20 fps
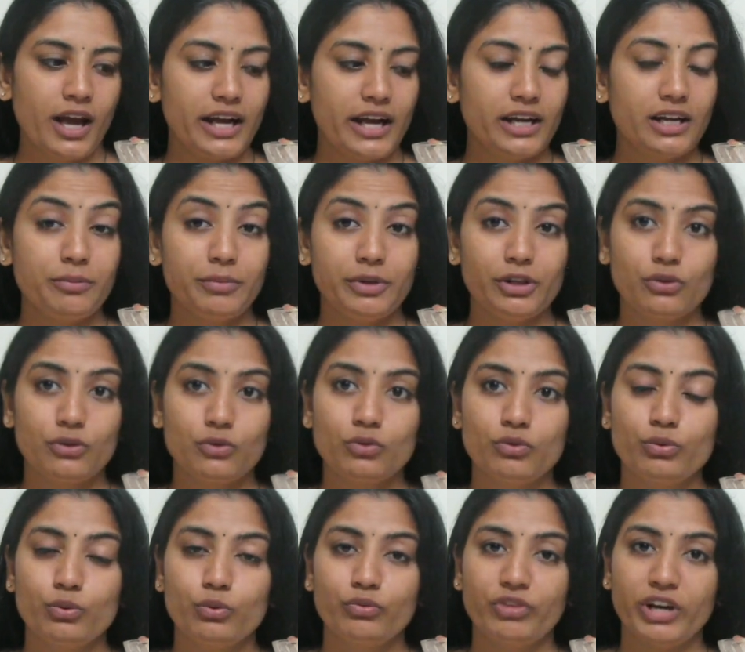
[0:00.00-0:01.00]
అండ్ మీరు
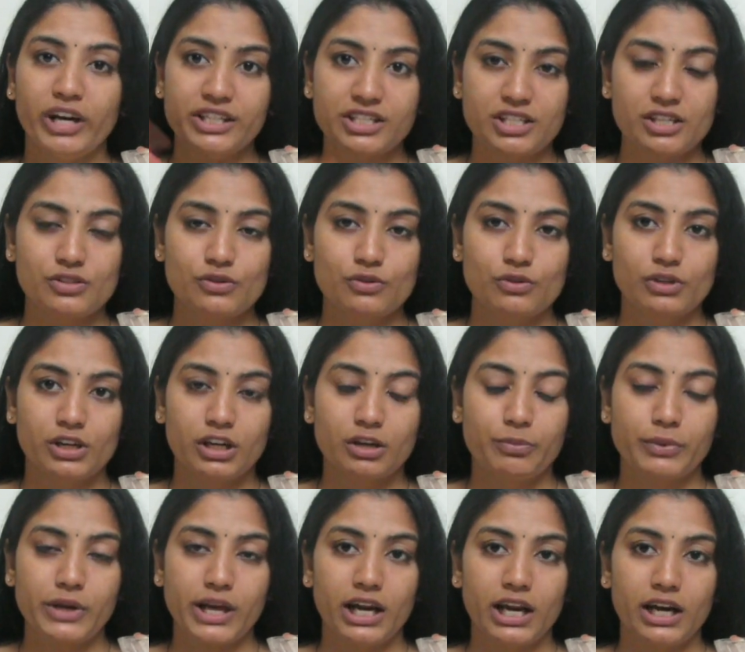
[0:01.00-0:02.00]
వేడి
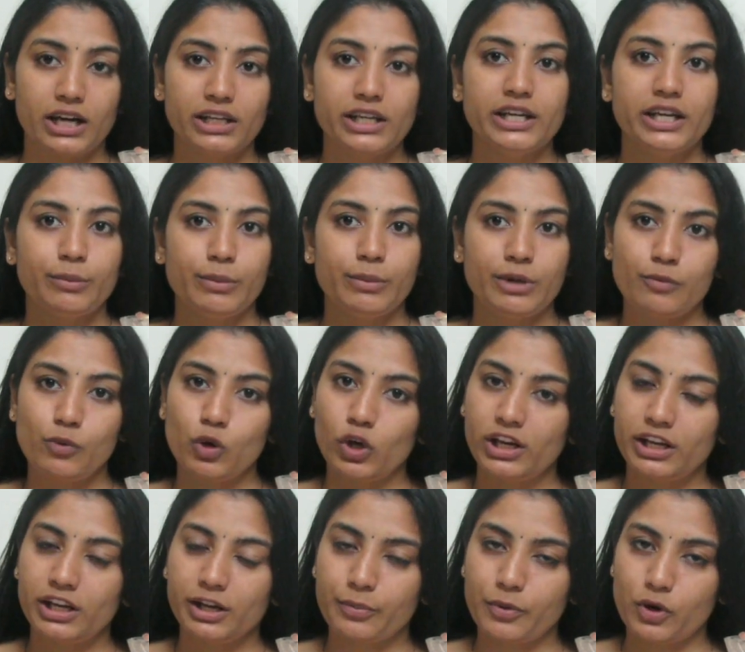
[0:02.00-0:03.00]
చేసుకునేటప్పుడు ఎలా అంటే డబుల్
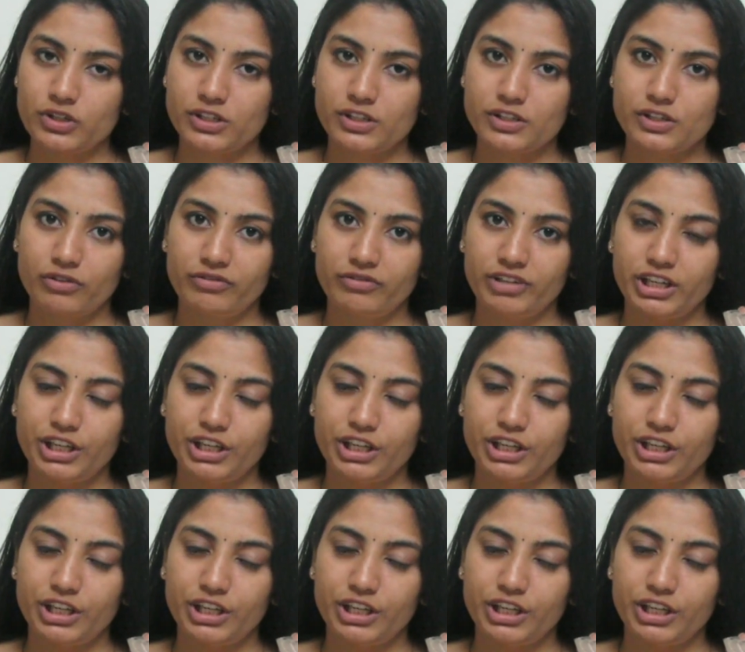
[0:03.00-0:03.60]
బాయిలర్ ప్రాసెస్లో